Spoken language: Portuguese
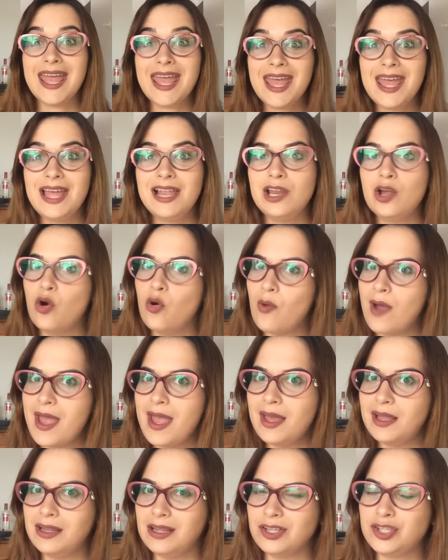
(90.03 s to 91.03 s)
Ele ou
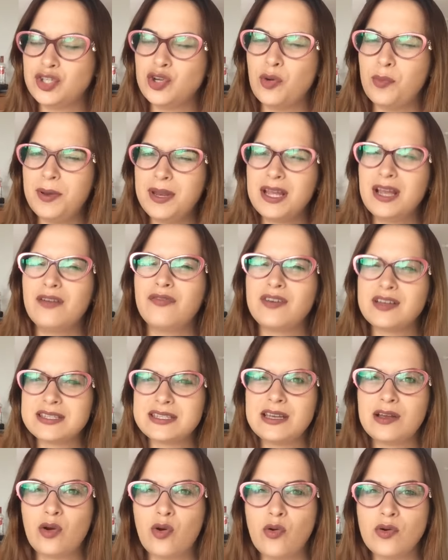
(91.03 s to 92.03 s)
ela te obriga a
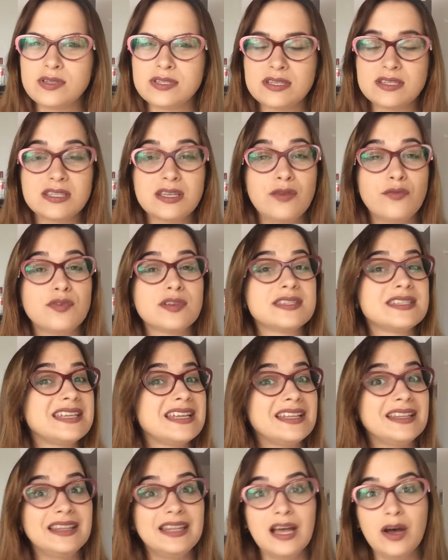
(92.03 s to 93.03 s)
fazer coisas que
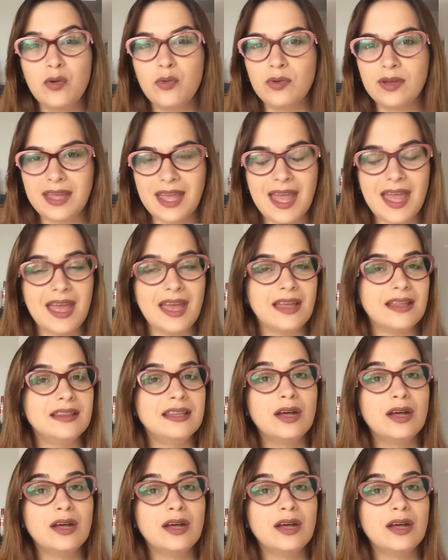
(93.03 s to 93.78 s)
você não quer,